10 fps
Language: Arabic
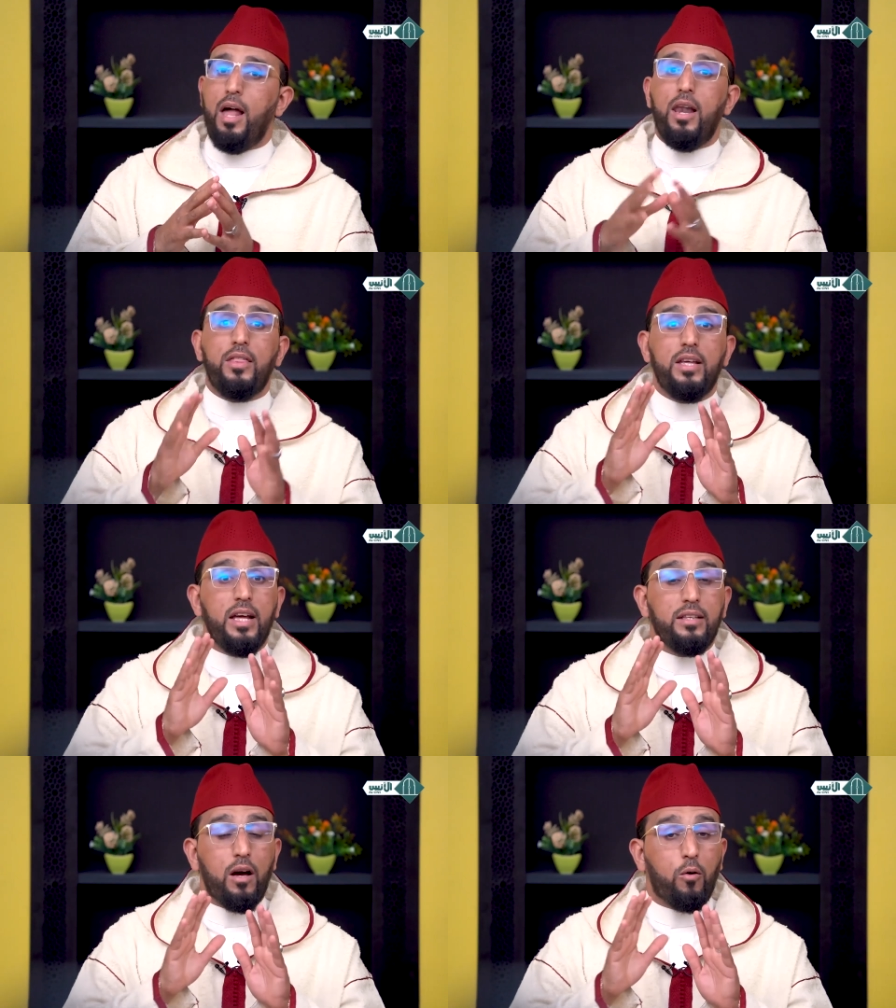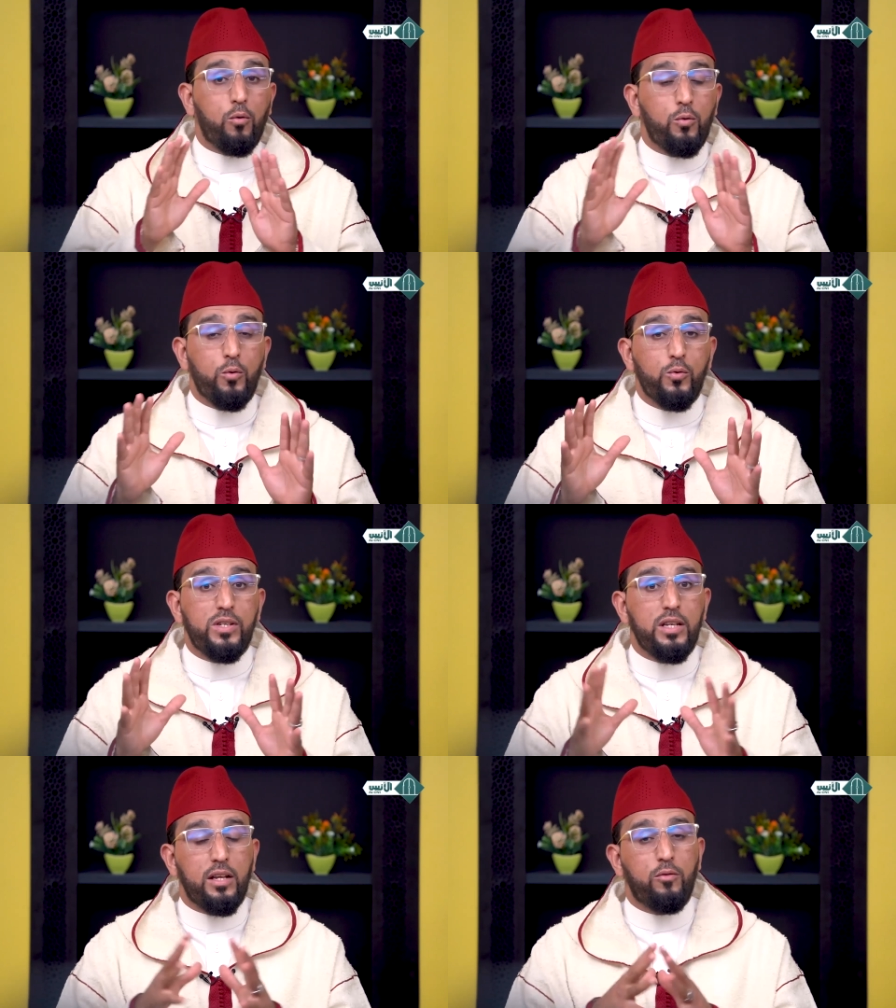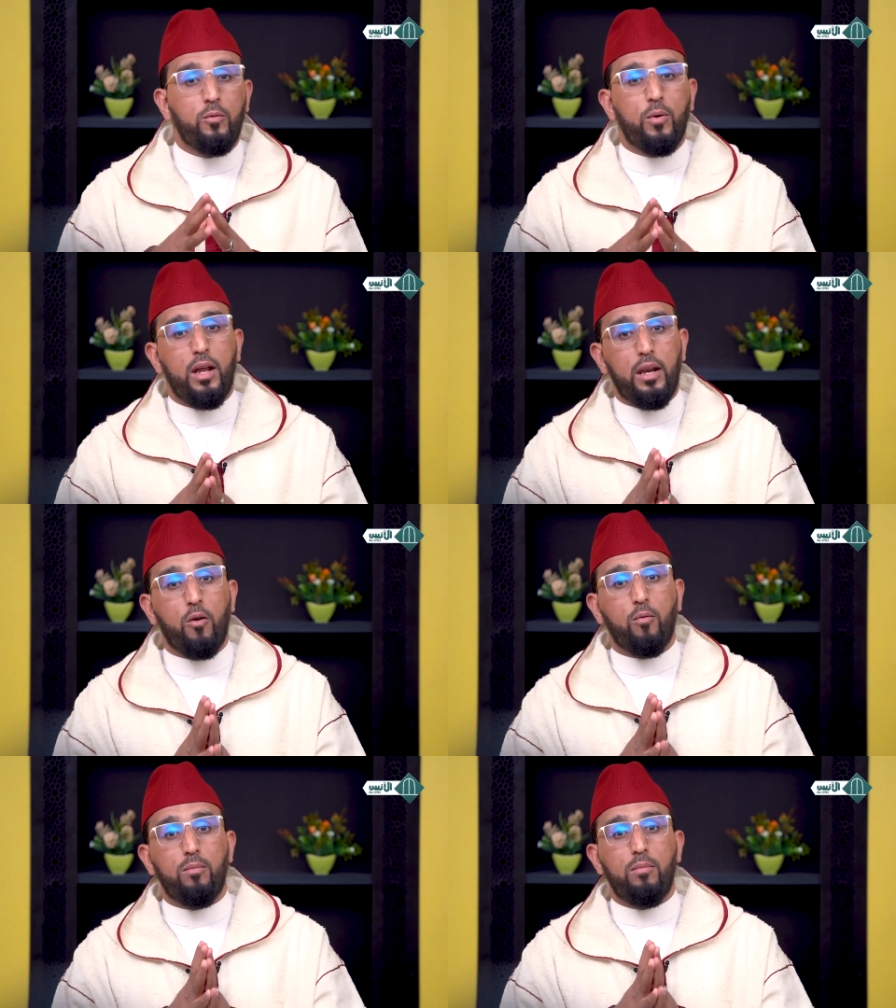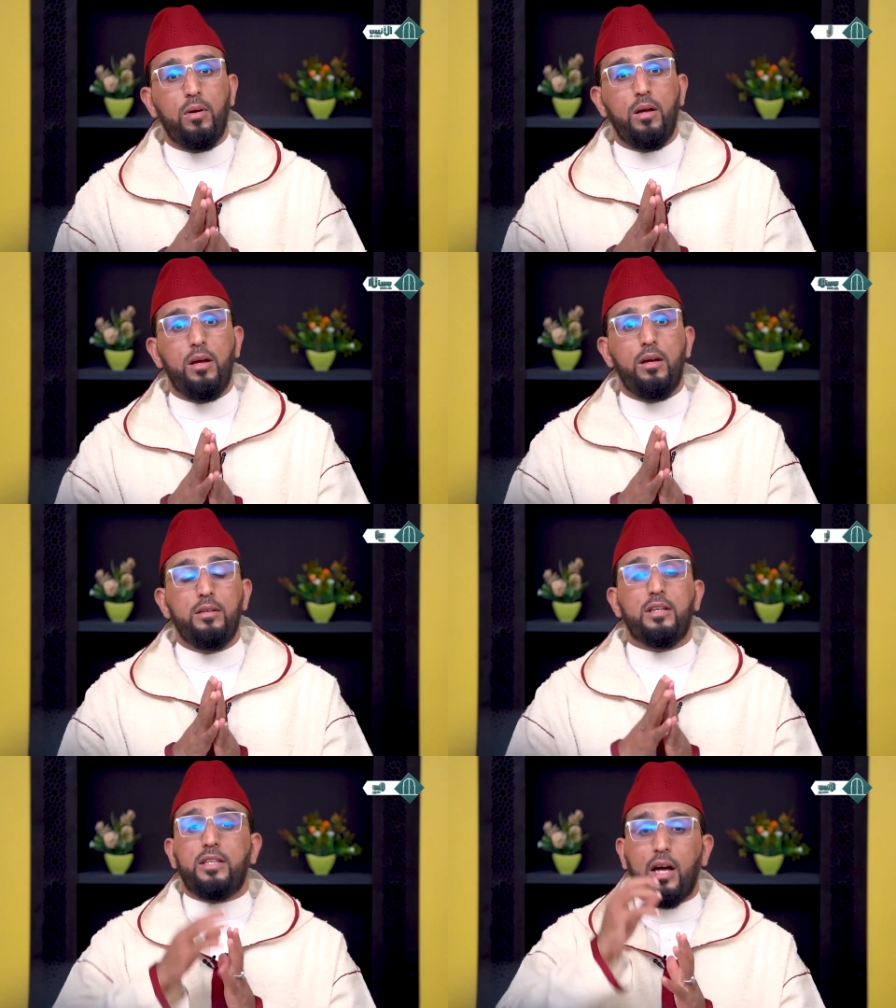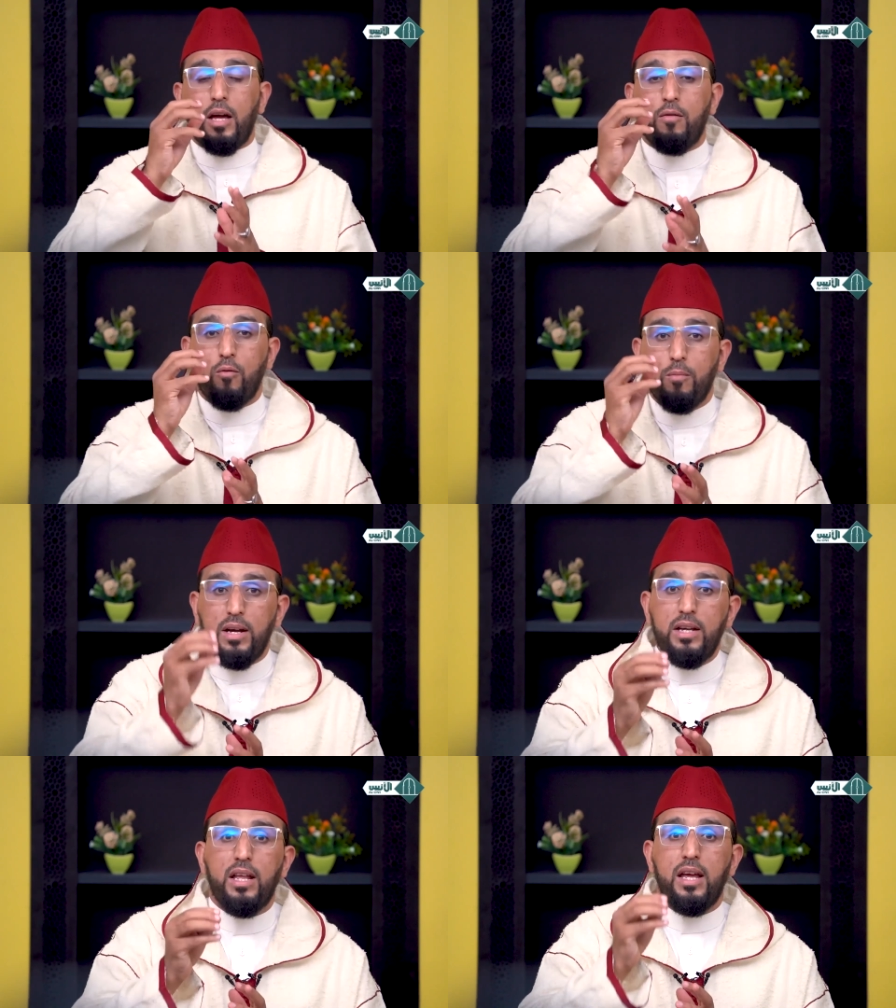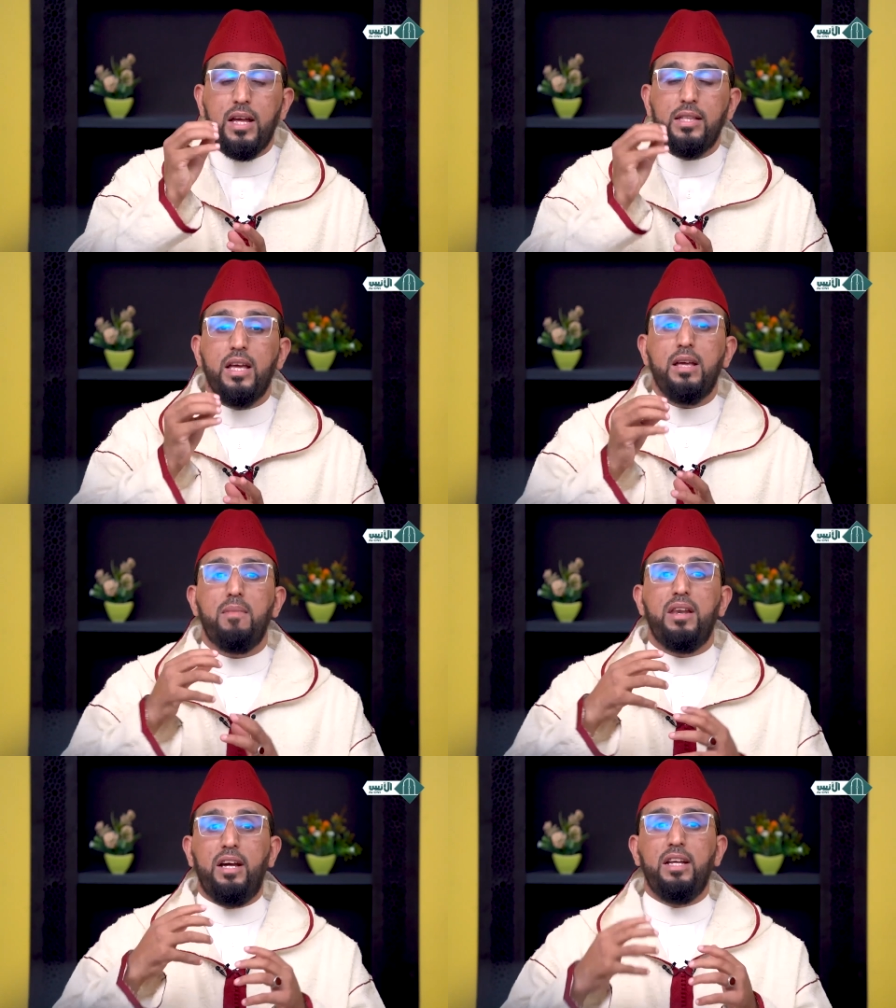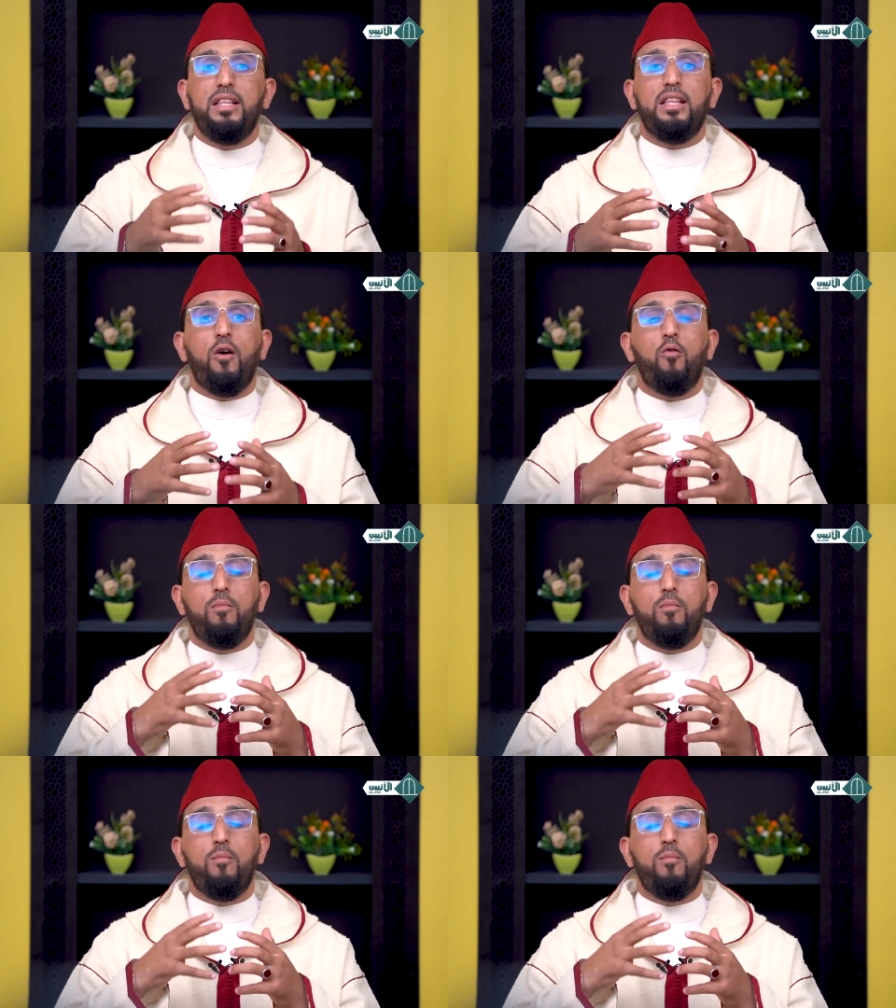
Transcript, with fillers: الذي لا تاخذه سنه ولا نوم ستقف بين يدي من عنده